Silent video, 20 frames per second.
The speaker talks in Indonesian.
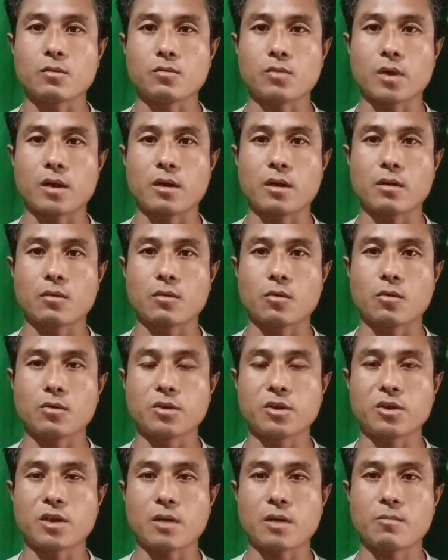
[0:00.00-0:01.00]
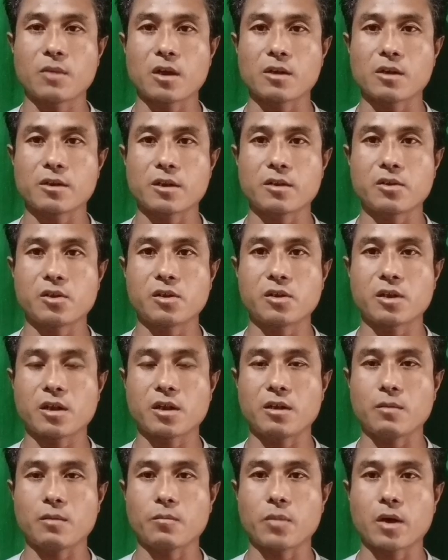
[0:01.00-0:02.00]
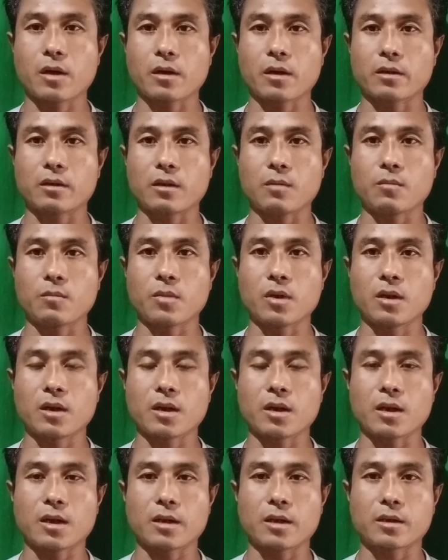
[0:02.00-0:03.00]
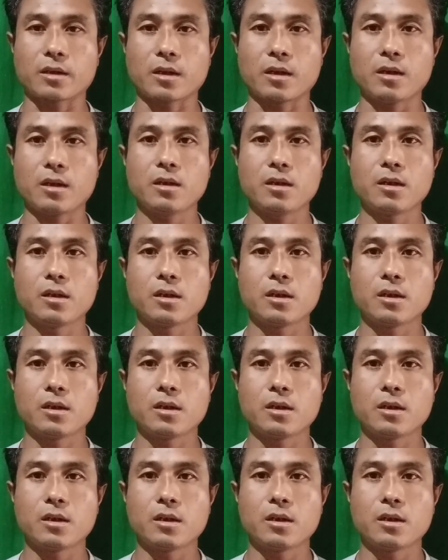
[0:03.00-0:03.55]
uarangko didram nalsachina rikpagatenba galataha